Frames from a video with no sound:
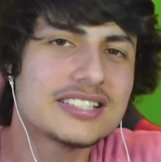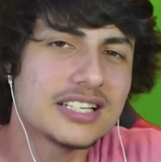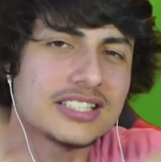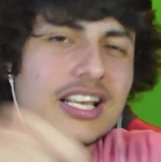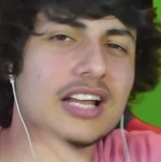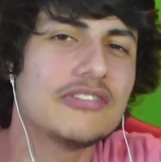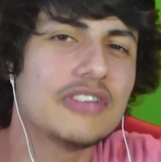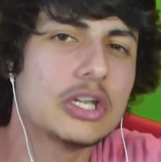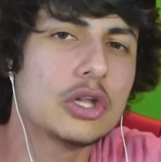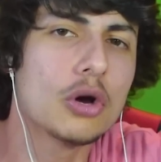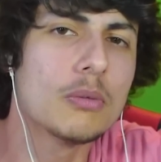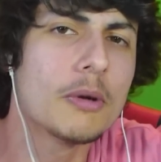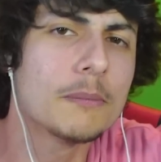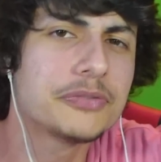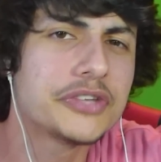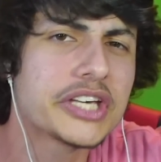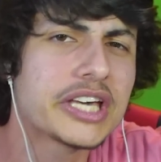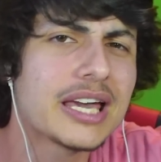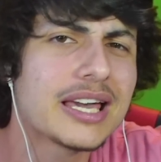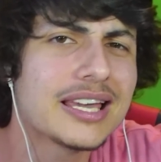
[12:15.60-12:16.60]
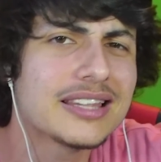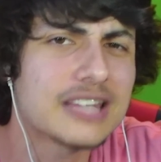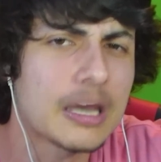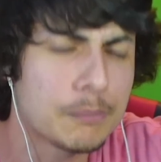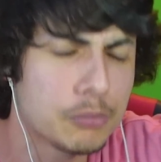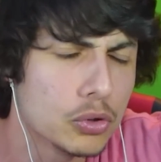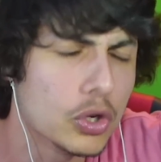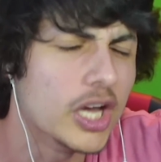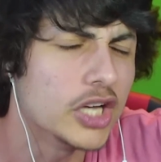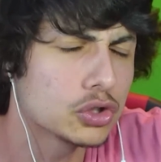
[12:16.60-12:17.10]
Si cette vidéo mon petit kiki t'a
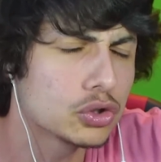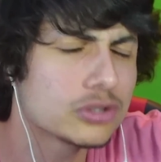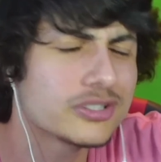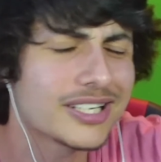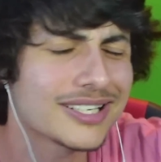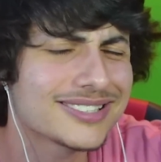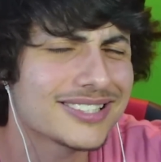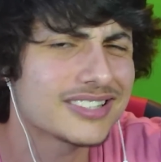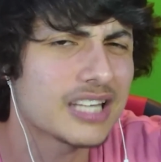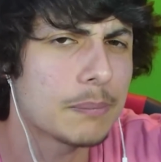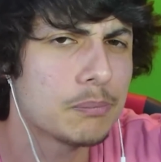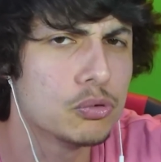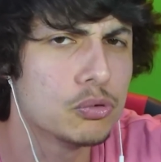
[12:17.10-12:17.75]
plu et je sais que ça t'a